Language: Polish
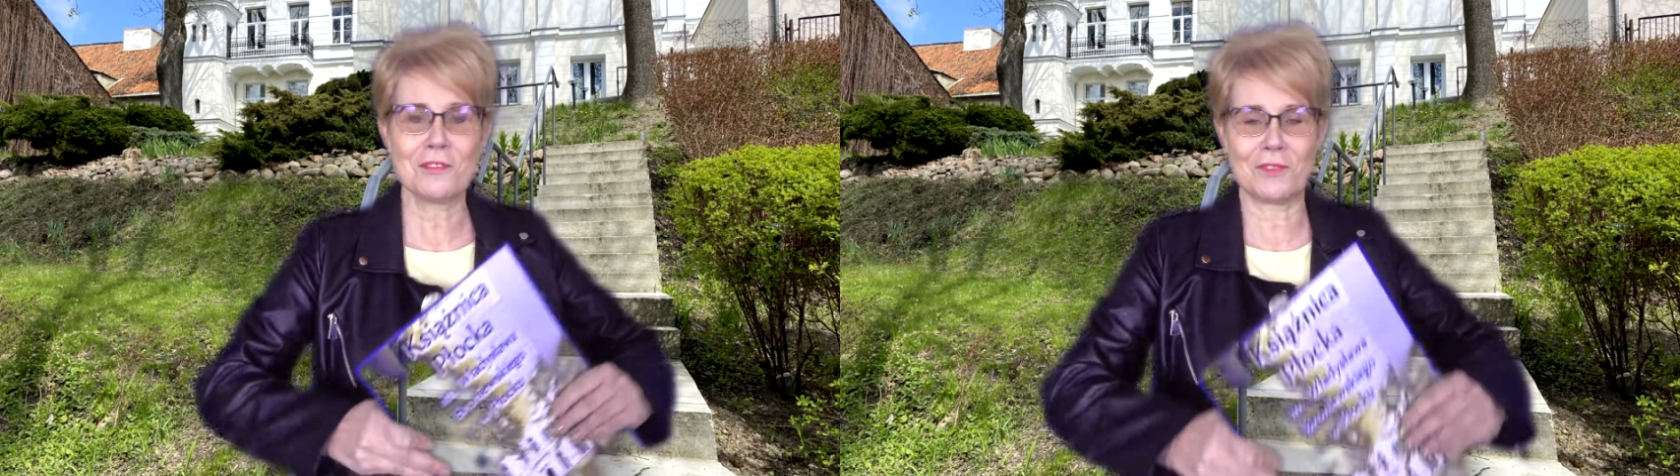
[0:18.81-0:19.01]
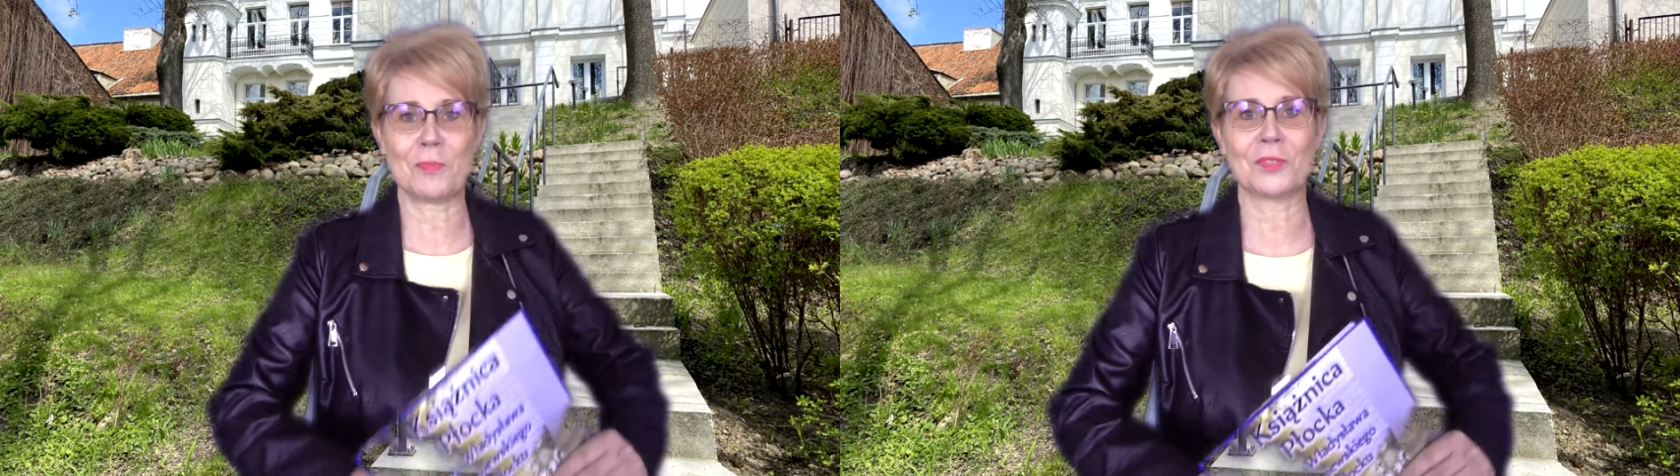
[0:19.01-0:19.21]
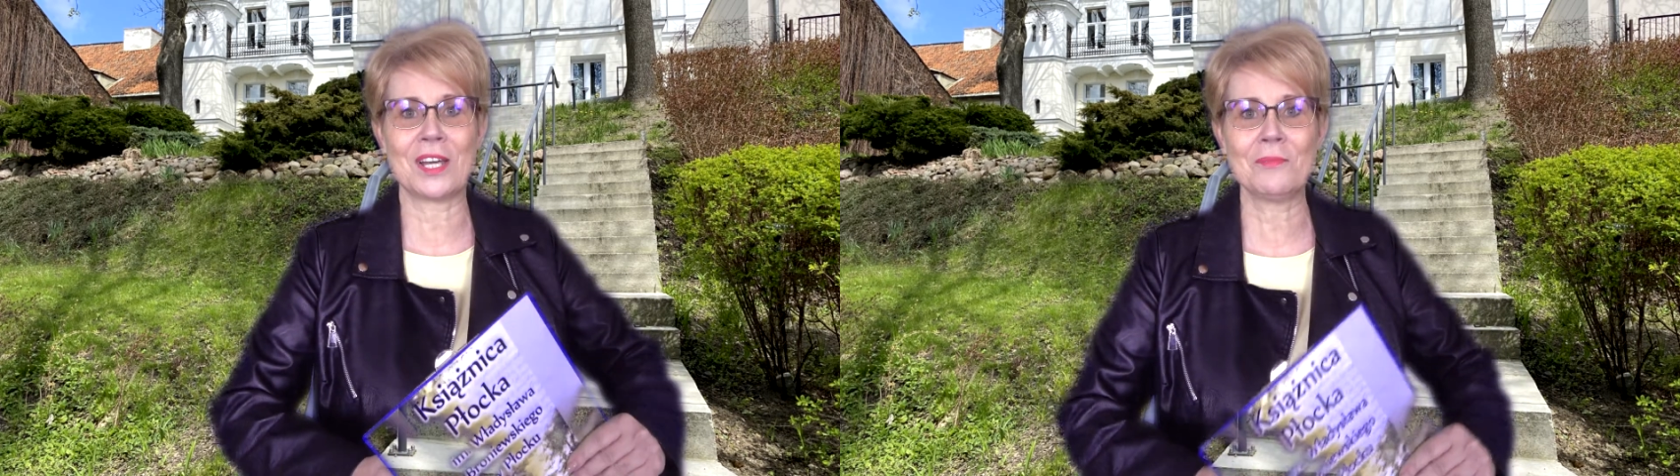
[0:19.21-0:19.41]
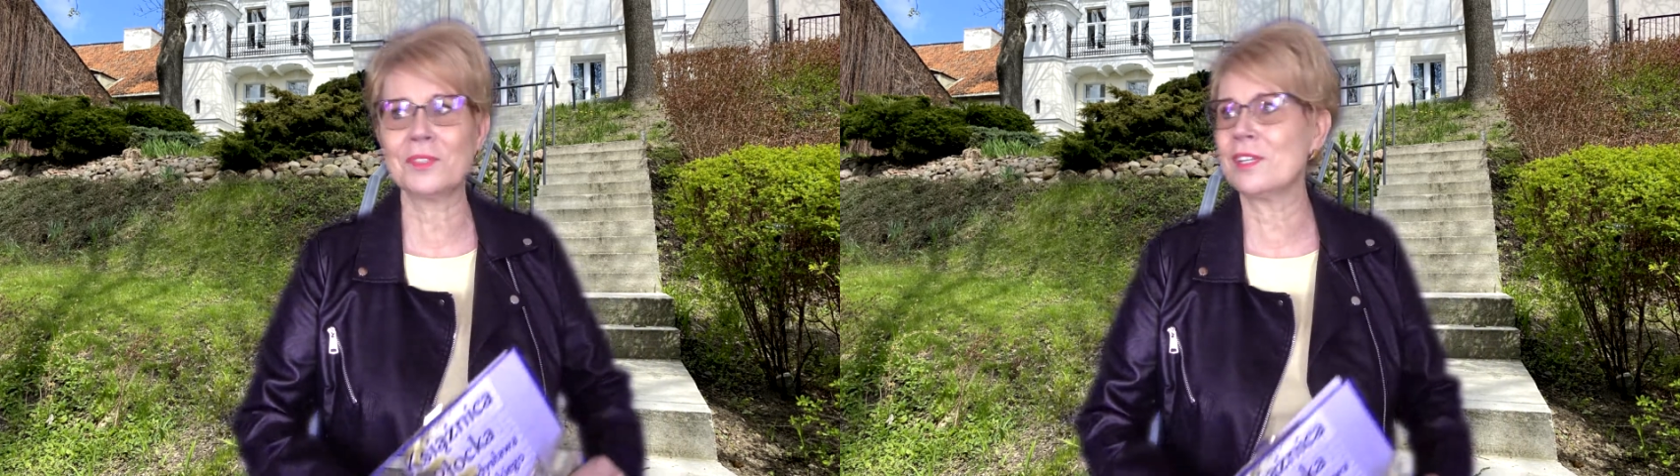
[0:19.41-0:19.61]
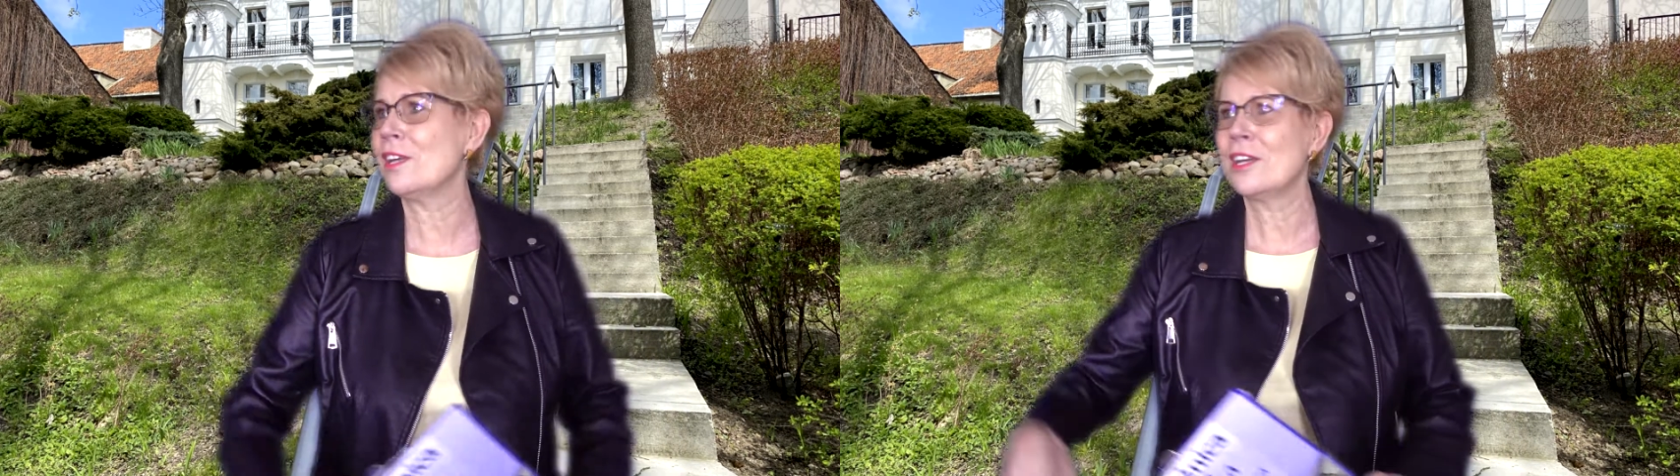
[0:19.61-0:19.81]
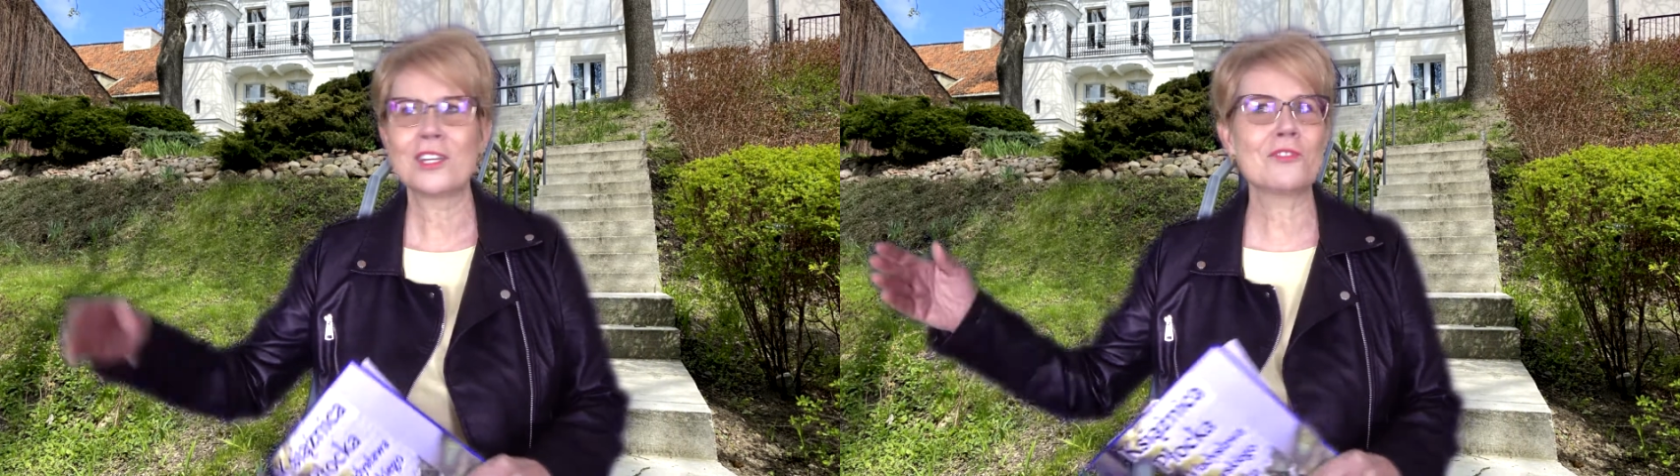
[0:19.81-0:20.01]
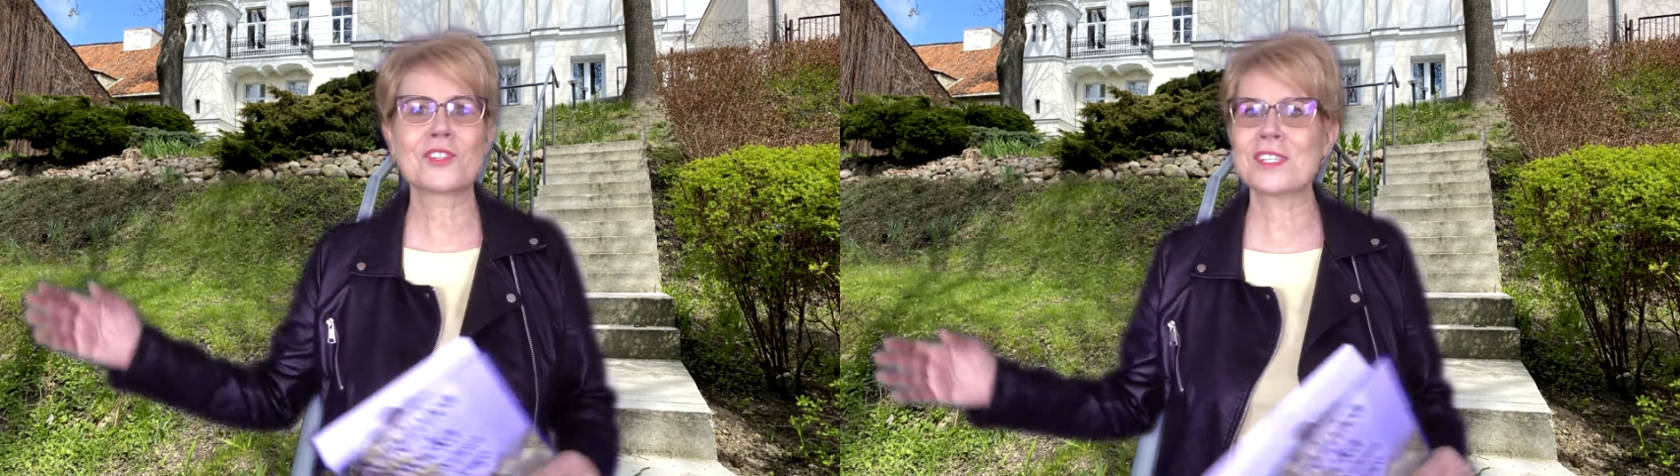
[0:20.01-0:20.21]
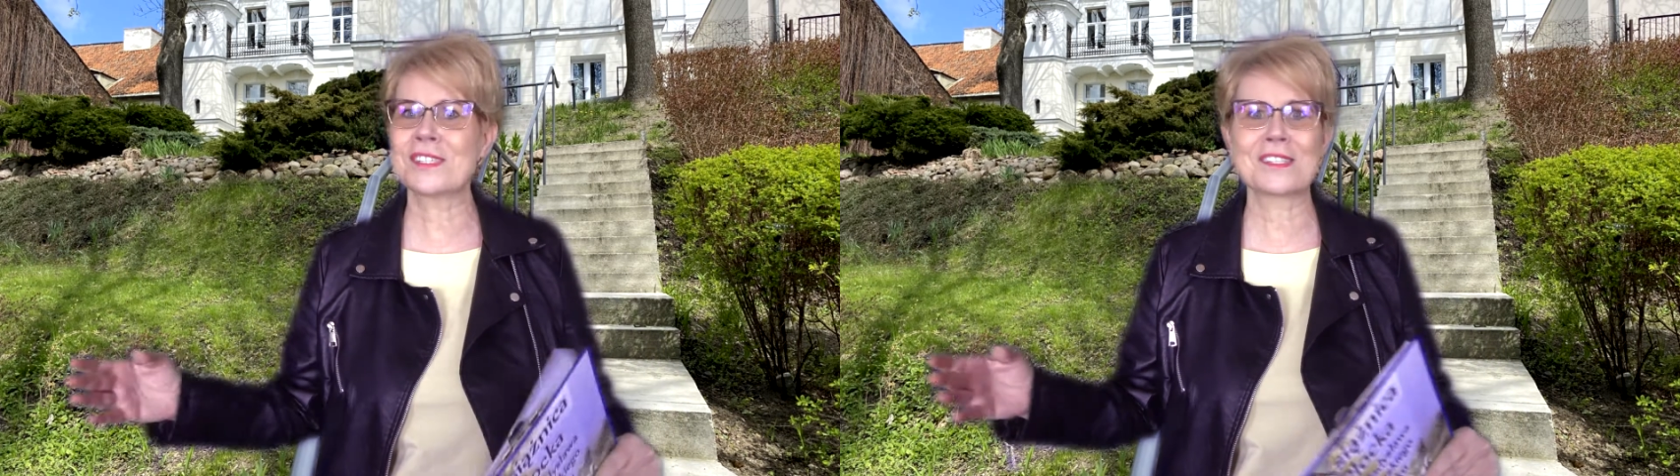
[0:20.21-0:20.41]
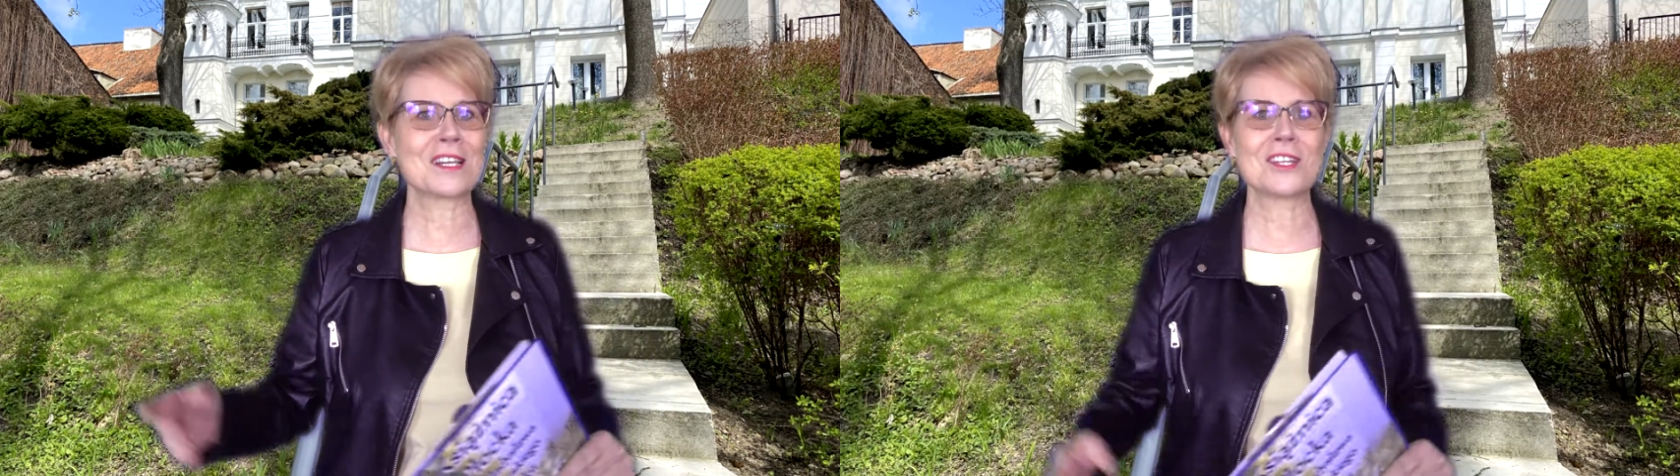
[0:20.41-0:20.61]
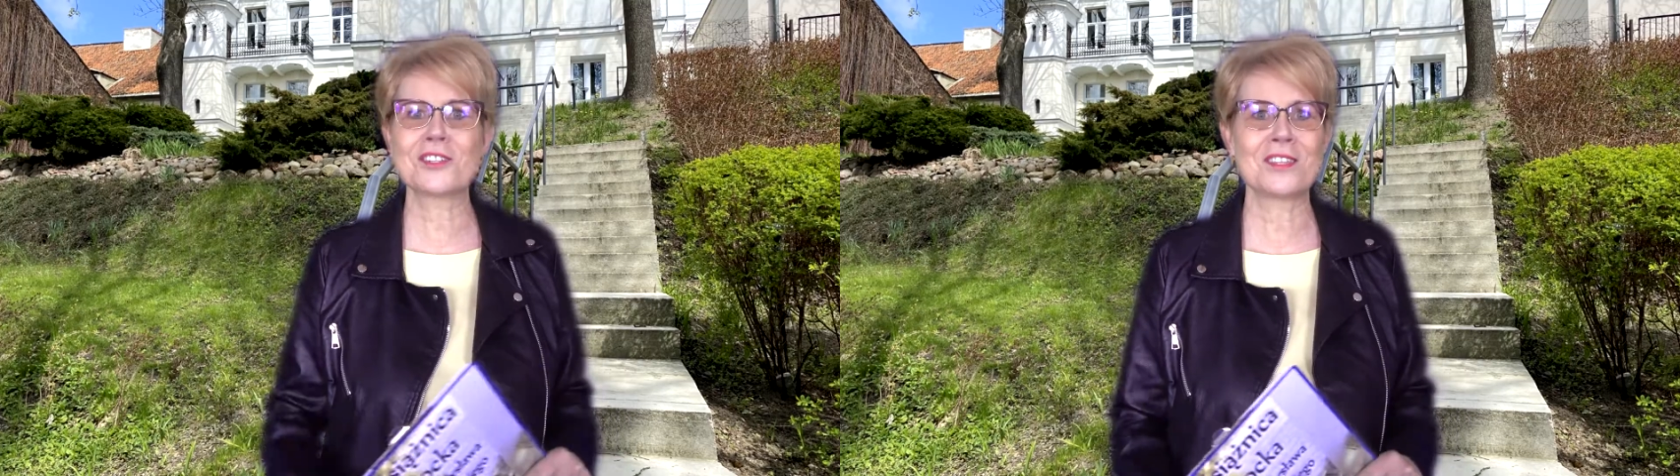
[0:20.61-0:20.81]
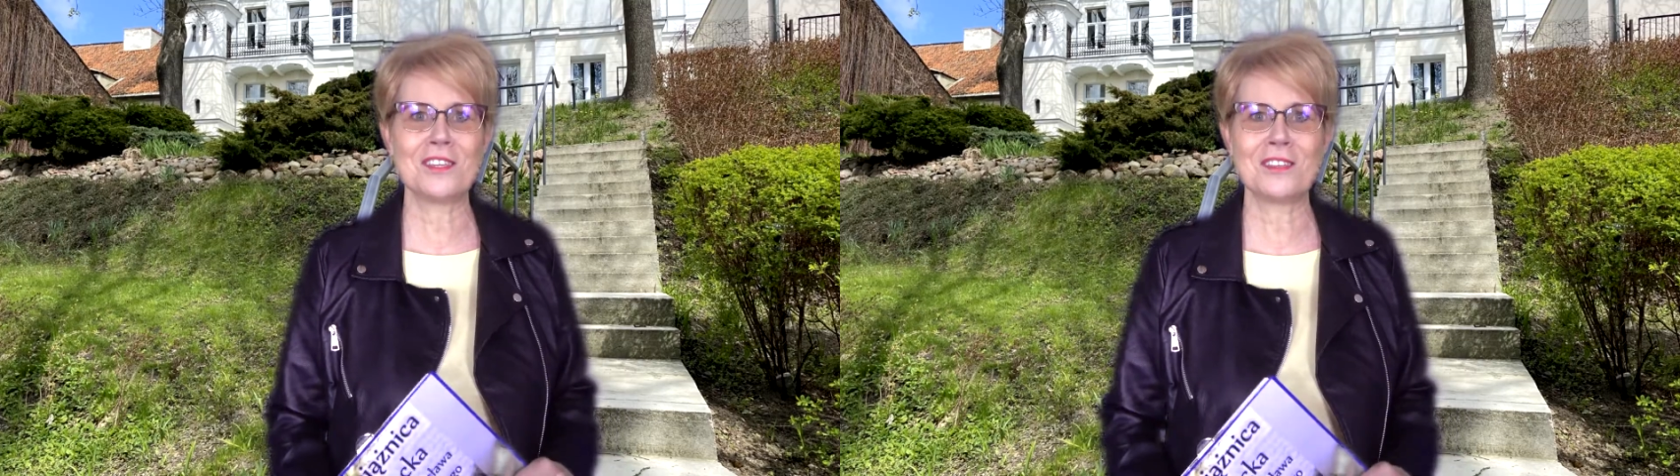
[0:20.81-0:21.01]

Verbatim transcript: wy po tamtej i wszyscy z każdej